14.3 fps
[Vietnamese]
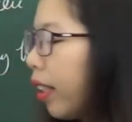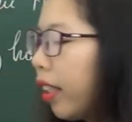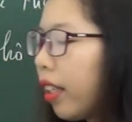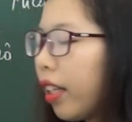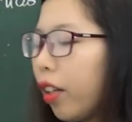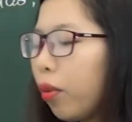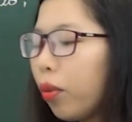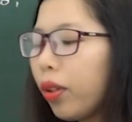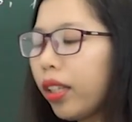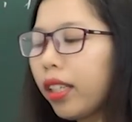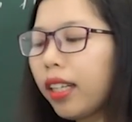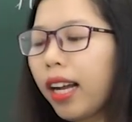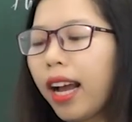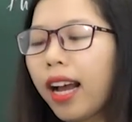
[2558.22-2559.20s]
Thì Kiều Nguyệt
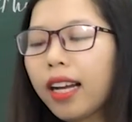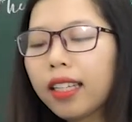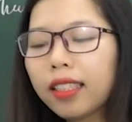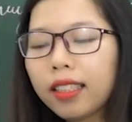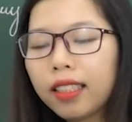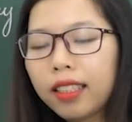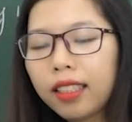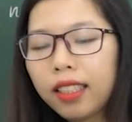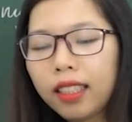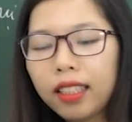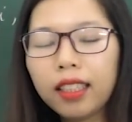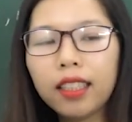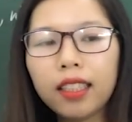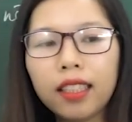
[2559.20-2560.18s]
Nga
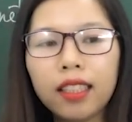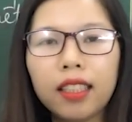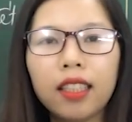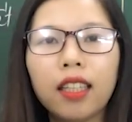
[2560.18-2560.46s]
xưng